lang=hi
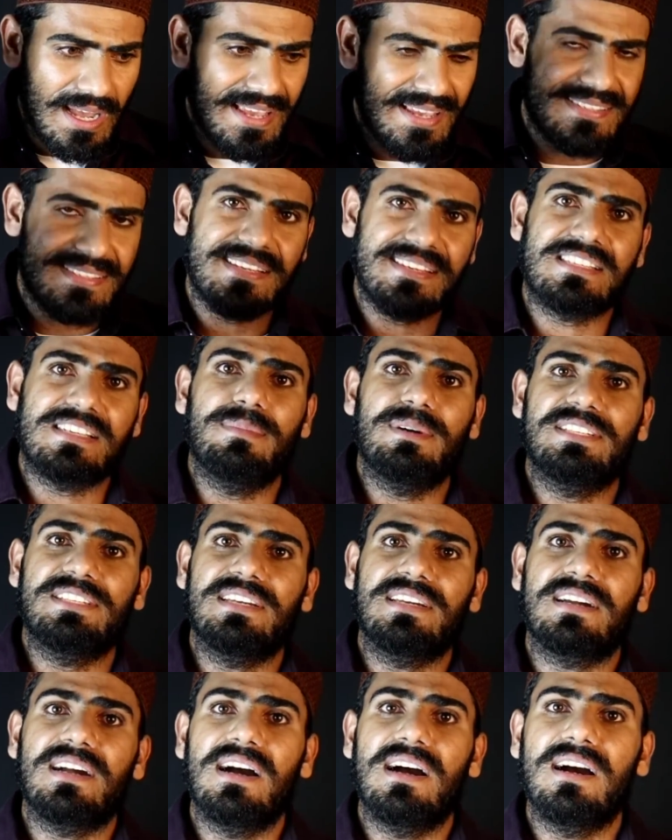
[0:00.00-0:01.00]
ऐसे
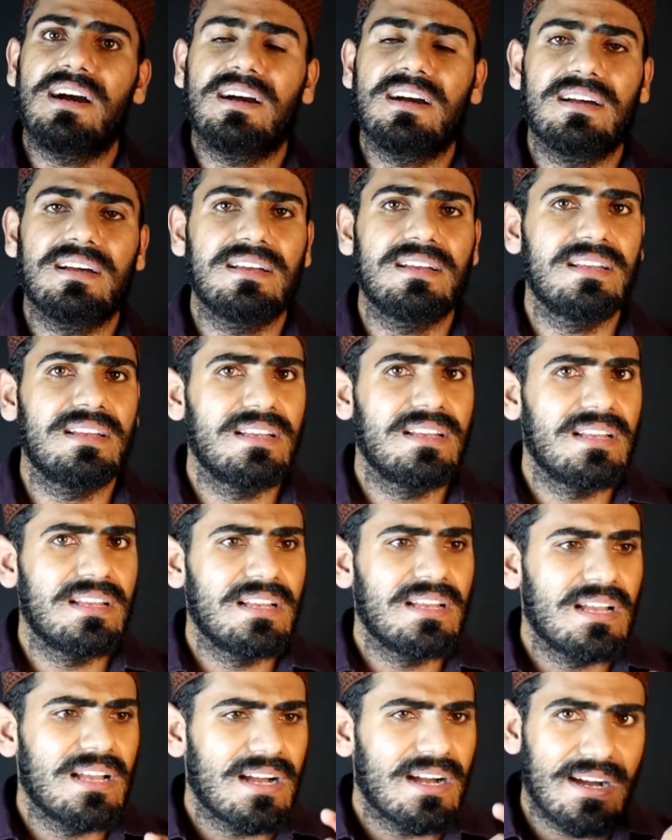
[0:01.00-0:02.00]
समझिएगा
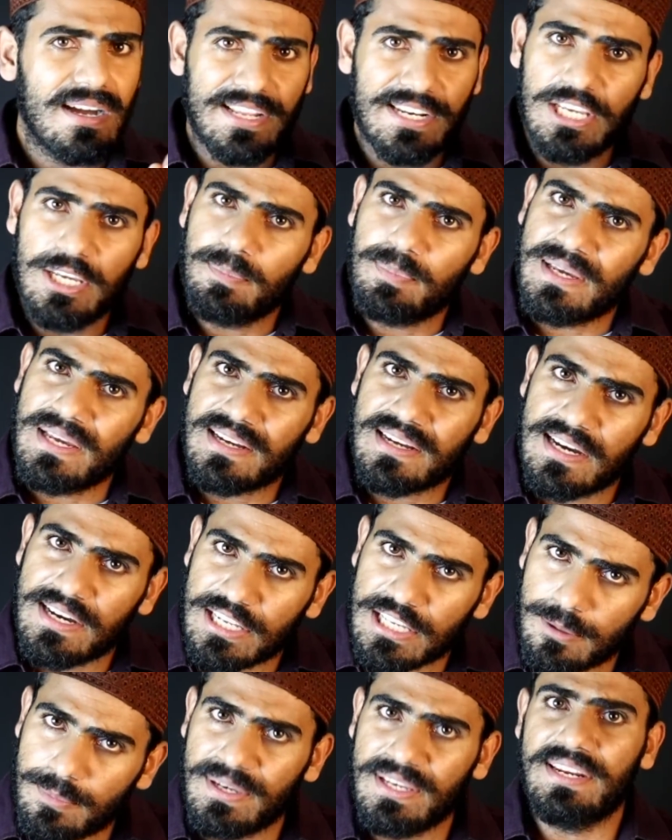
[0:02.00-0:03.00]
गरीब के
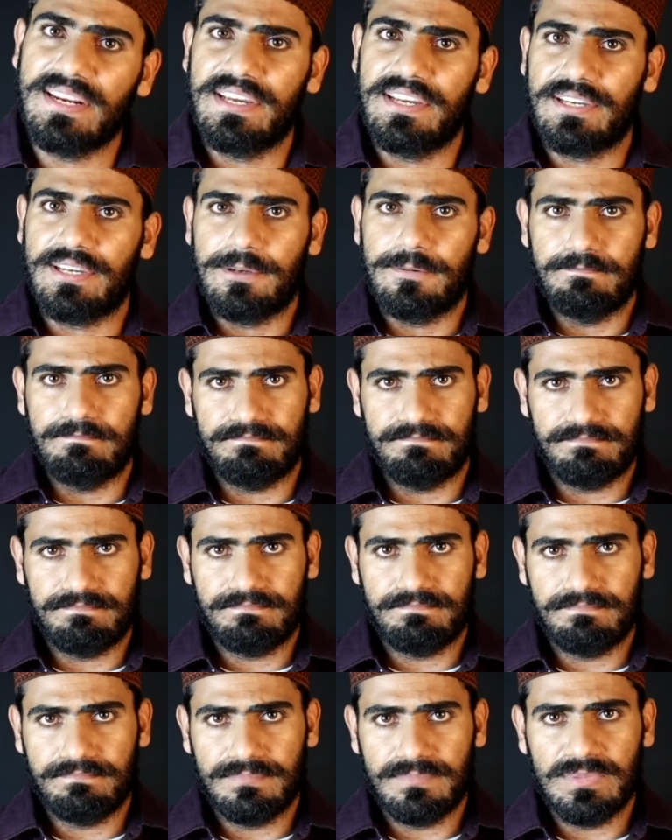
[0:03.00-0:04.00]
गरीब ही रहेंगे
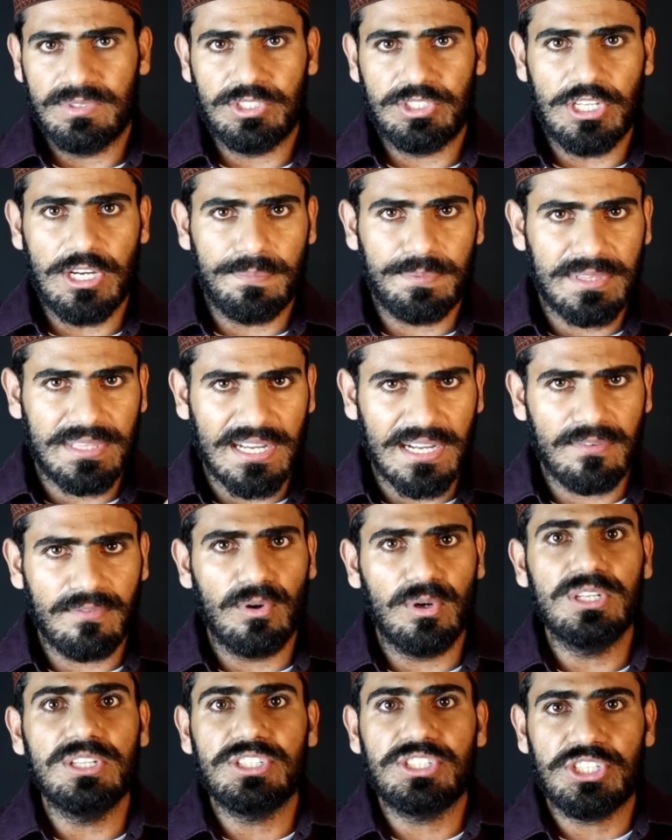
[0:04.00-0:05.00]
जब तक
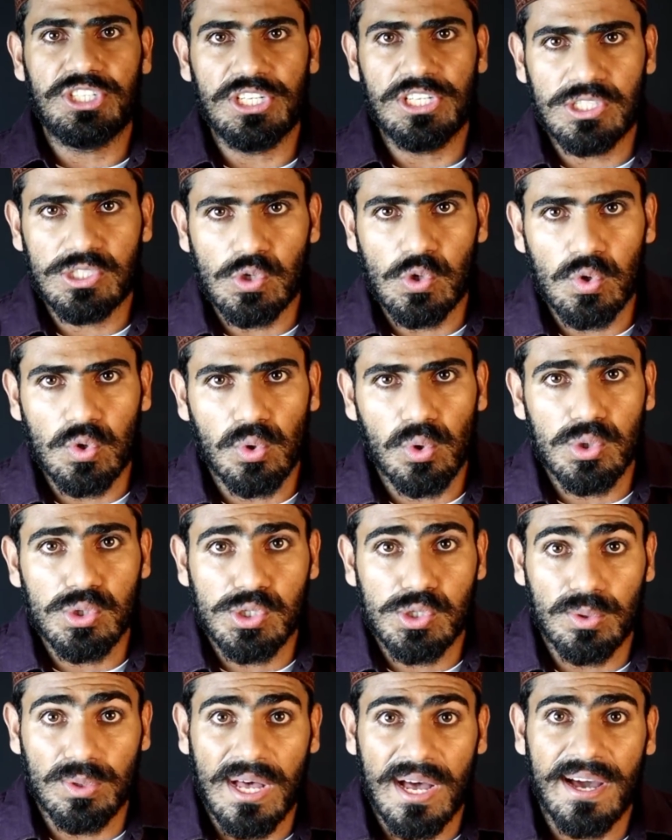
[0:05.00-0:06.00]
वो इन चीज़ों को
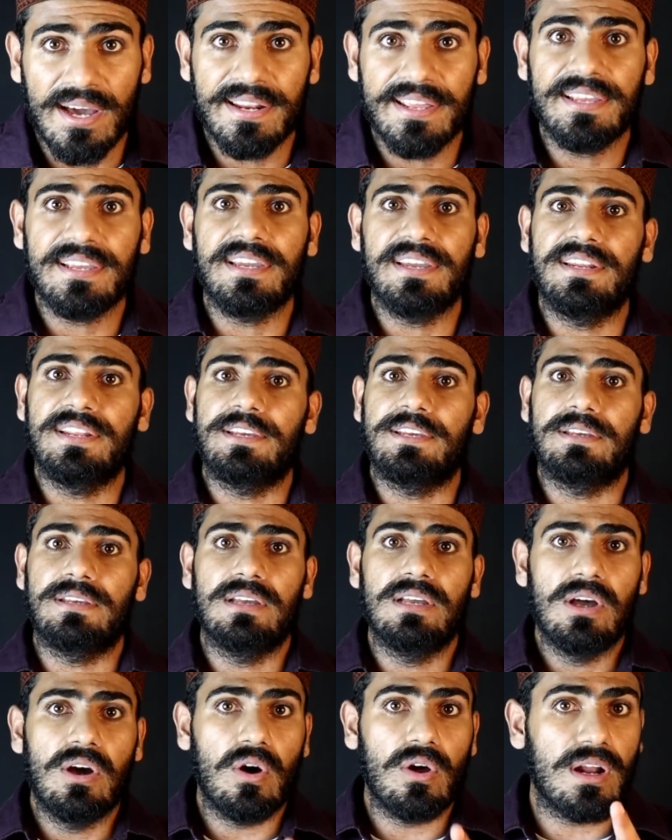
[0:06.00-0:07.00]
सुधारेंगे
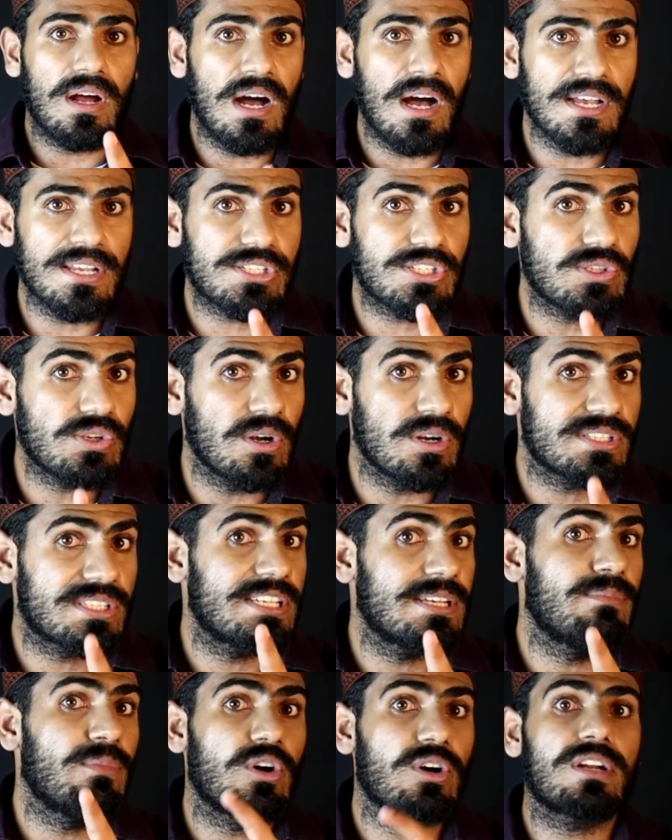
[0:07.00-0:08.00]
नहीं और ख़ास तौर
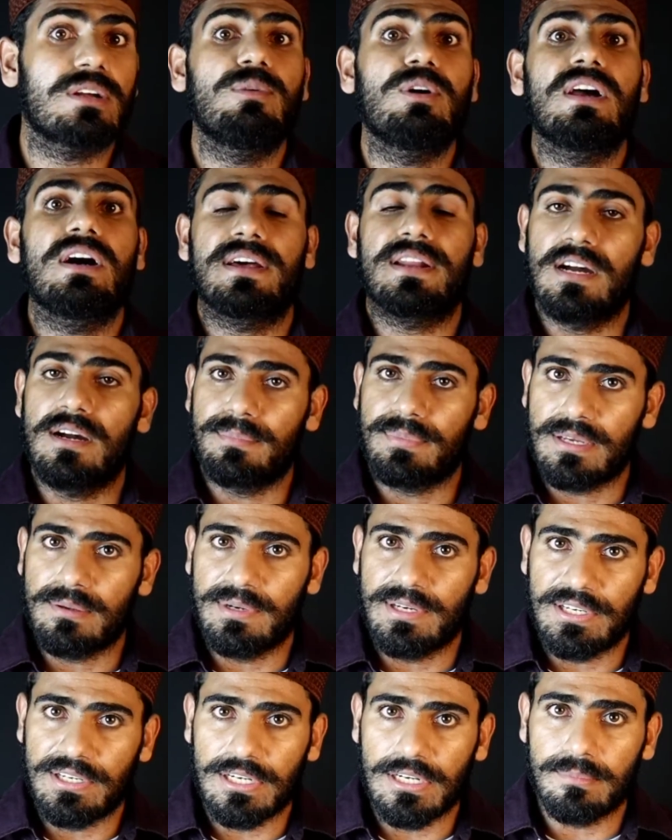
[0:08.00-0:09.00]
से मुहरम हराम के
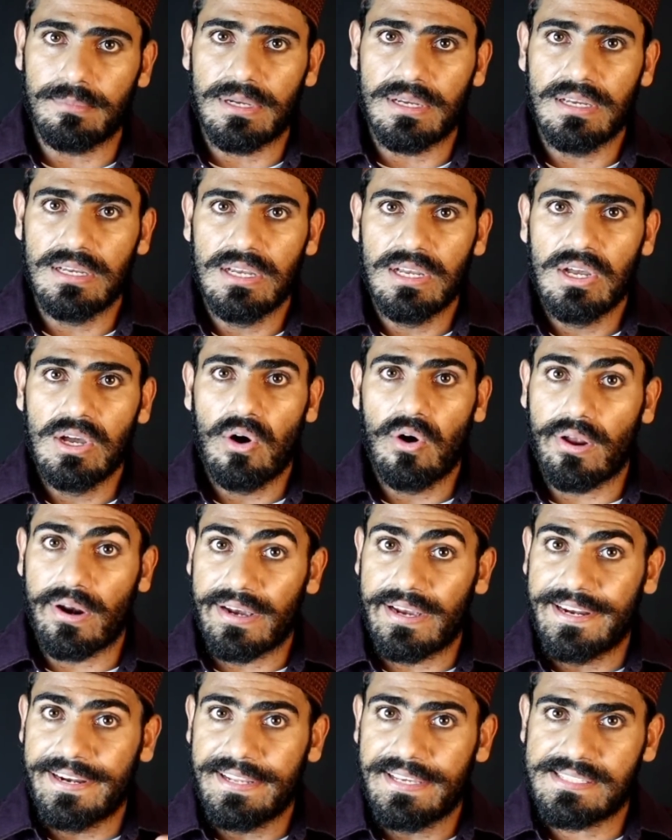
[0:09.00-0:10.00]
महीने में और
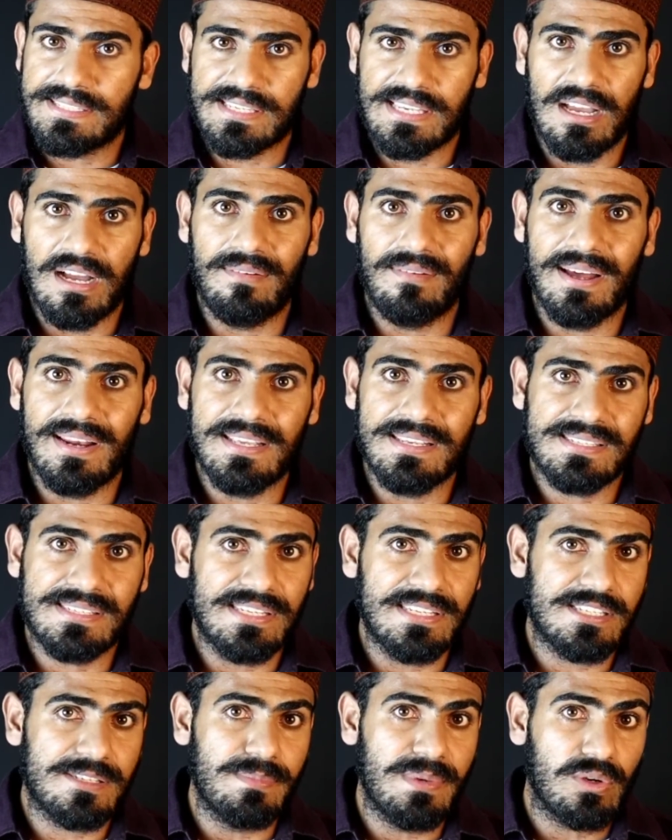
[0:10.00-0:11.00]
लेडीज़ के हवाले
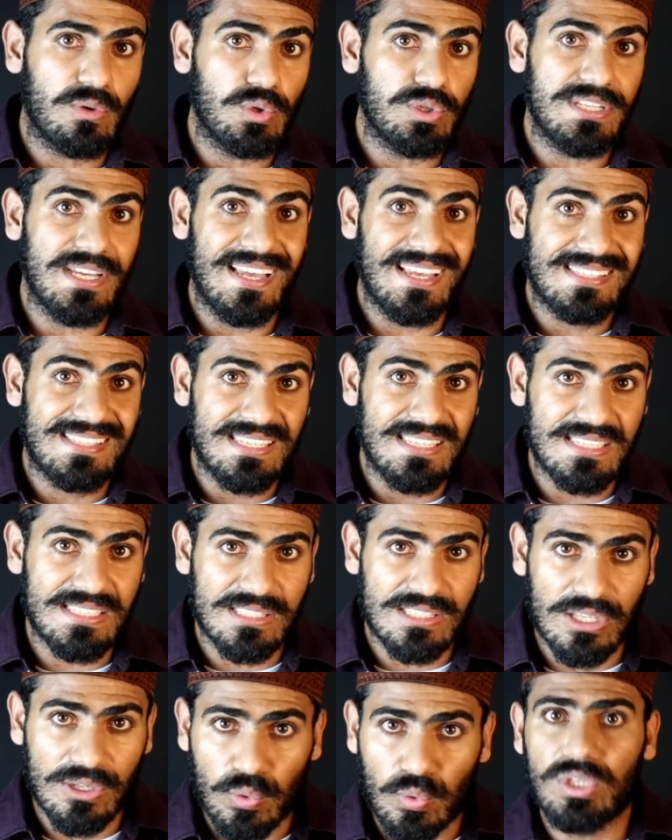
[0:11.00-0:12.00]
से इसमें कुछ ऐसी
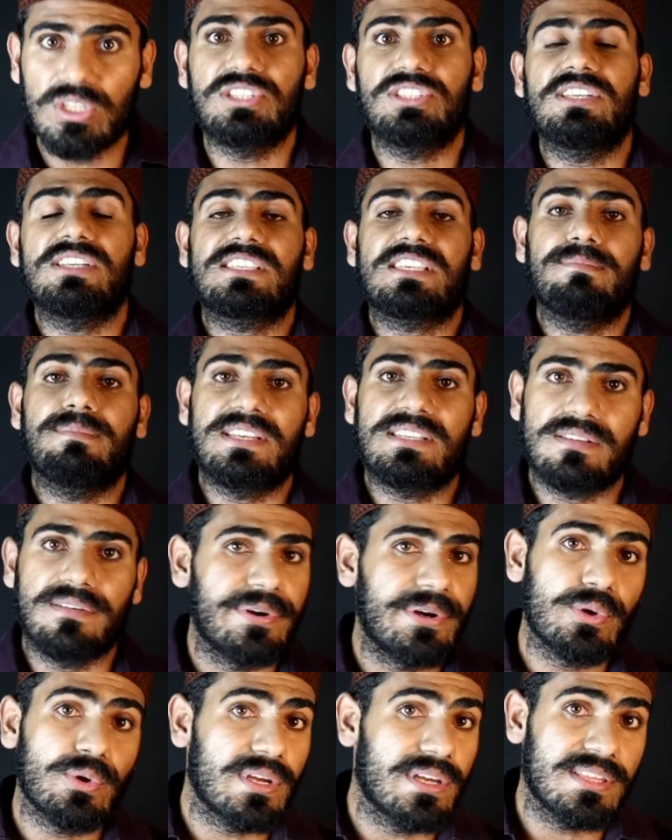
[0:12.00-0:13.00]
ज़रूरी चीज़ें मैं इस
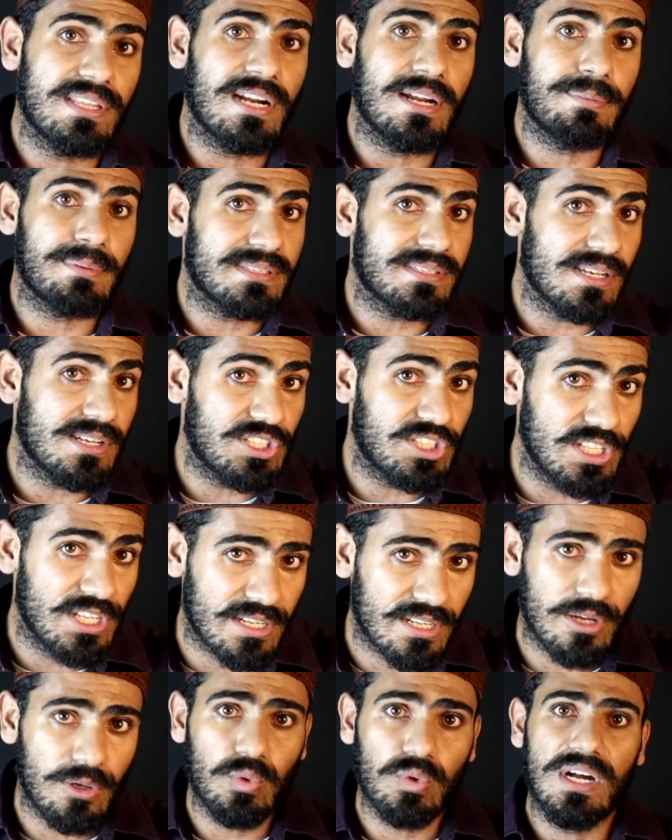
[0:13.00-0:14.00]
वीडियो के अंदर आपके साथ
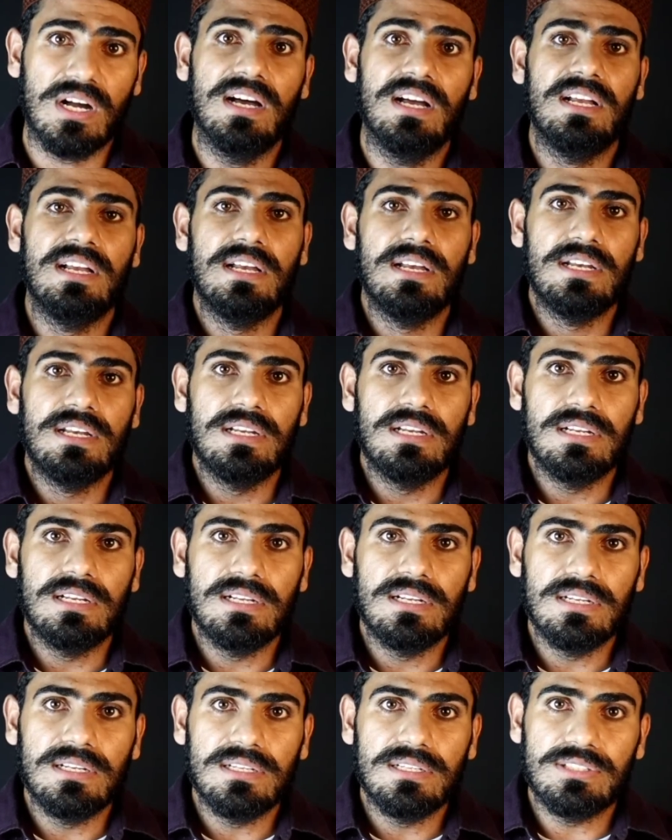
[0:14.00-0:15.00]
शेयर करूँगा
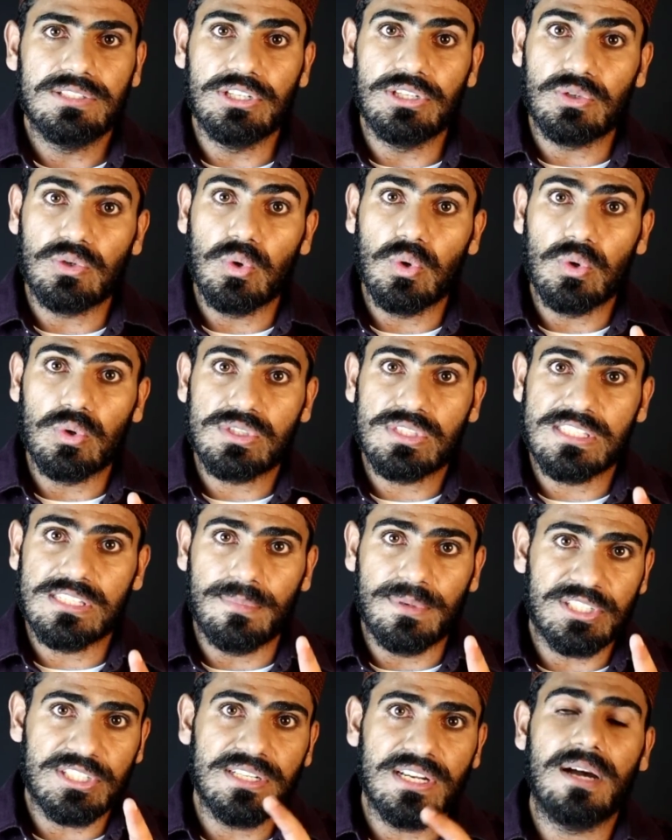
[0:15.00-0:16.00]
जिनको
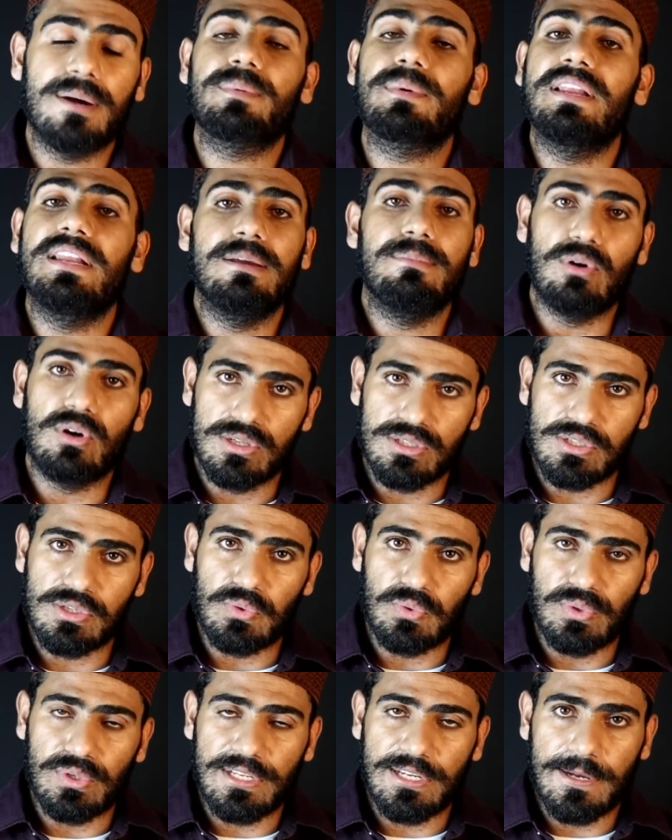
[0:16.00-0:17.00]
समझना आपके लिए बहुत
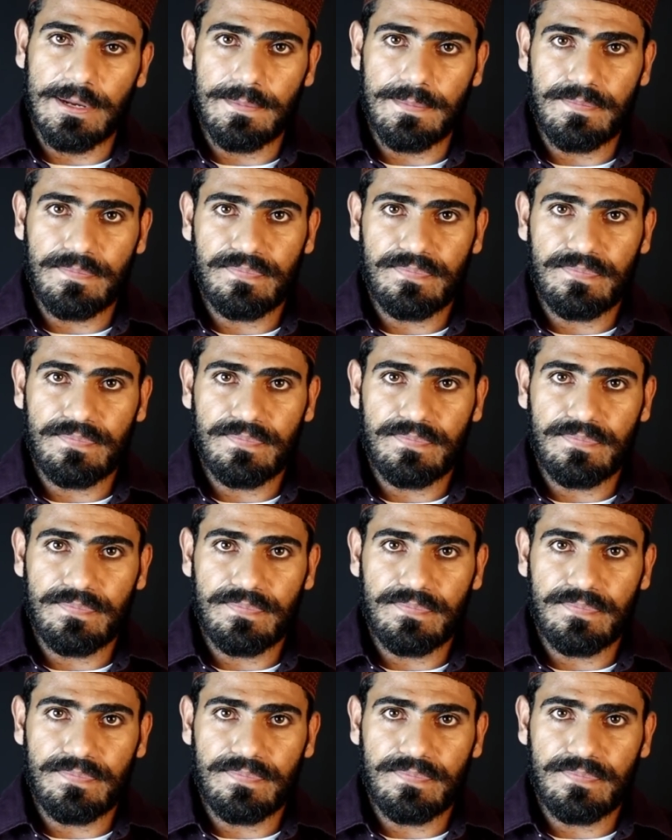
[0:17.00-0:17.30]
ज़रूरी है